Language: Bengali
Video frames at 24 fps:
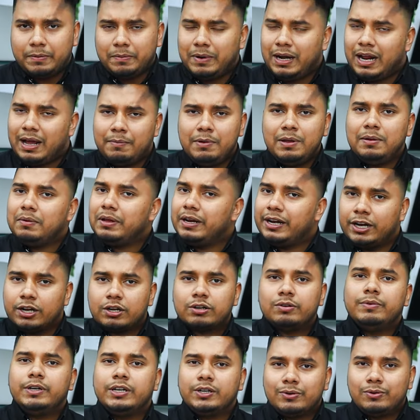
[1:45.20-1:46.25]
পারবে মানে আমি
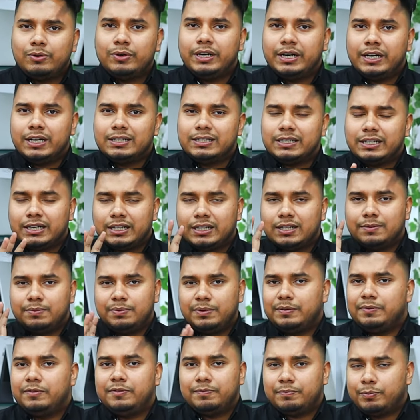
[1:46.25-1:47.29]
রিকমেন্ড করি না যে এটা দিয়ে
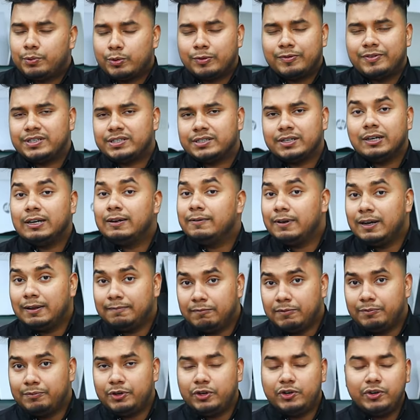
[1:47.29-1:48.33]
প্রফেশনাল লেভেলে
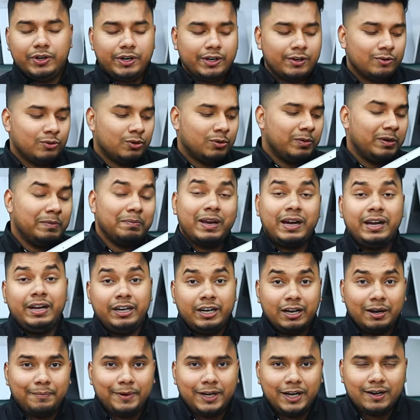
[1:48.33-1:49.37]
আপনি ভিডিও এডিটিং করবেন বা
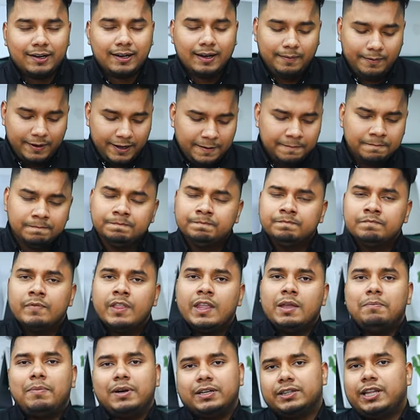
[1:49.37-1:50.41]
ইন্টারমিডিয়েট লেভেলে
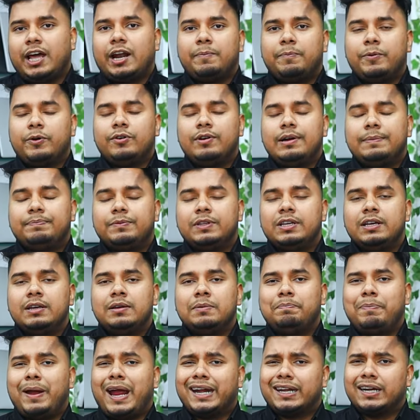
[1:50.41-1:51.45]
বাট তারপরেও আপনি
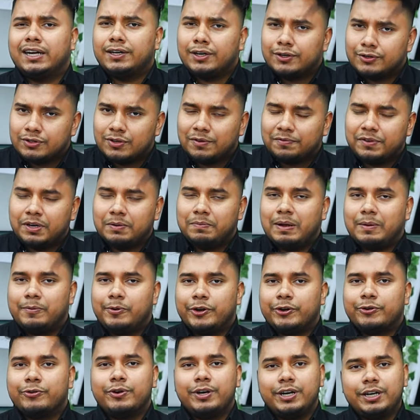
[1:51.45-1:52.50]
ব্যাকডেটেড সফটওয়্যার
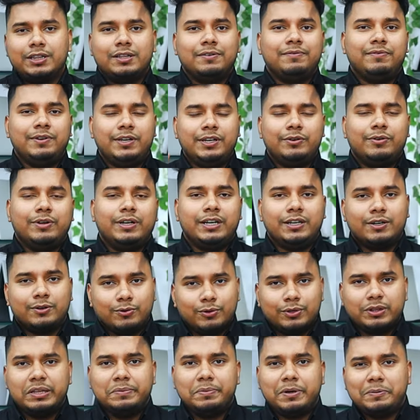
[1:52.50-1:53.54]
ব্যবহার করে এটাতে ভিডিও এডিট
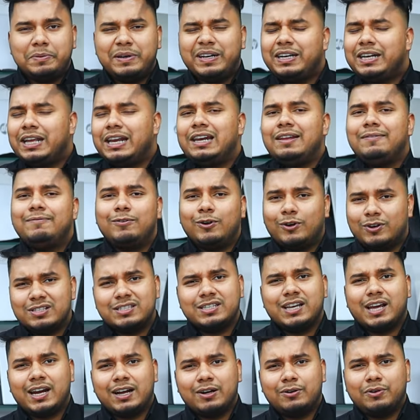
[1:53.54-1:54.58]
করতে পারবেন ডেলি ব্লগ
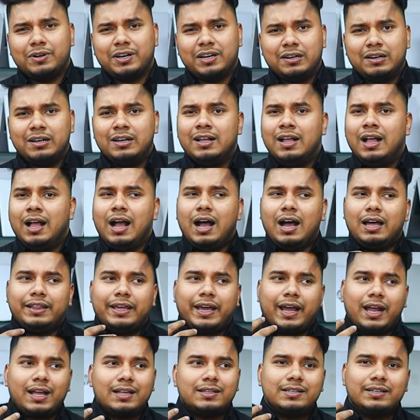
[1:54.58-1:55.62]
যারা করেন
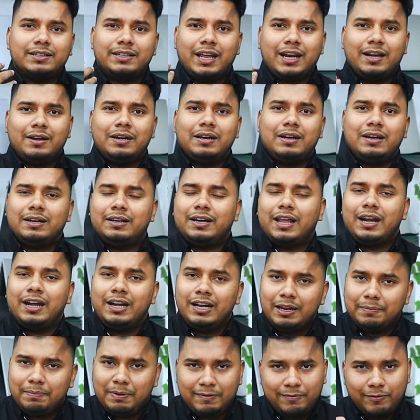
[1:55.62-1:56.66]
দেখা গেছে টেন টেন
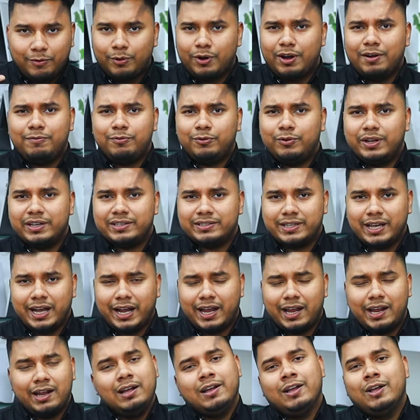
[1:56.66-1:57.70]
এইটিপি ফোনের ফুটেজ
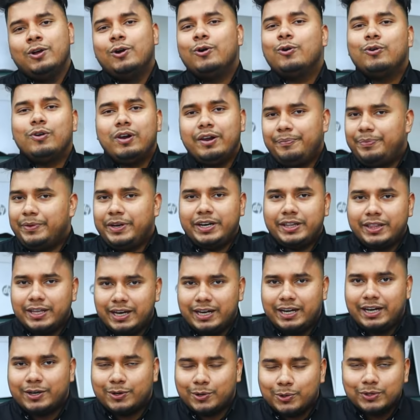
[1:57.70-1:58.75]
থাকে ওগুলো আপনি এটা
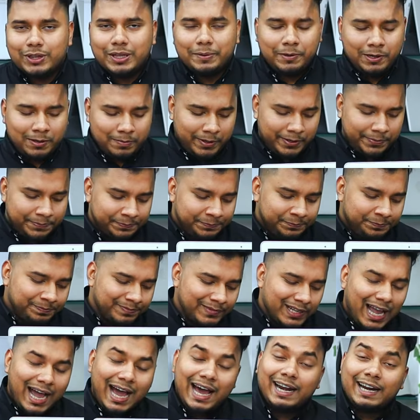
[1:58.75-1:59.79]
দিয়ে এডিট করতে পারবেন
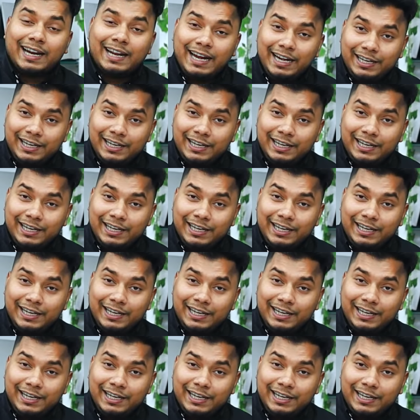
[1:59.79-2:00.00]
আর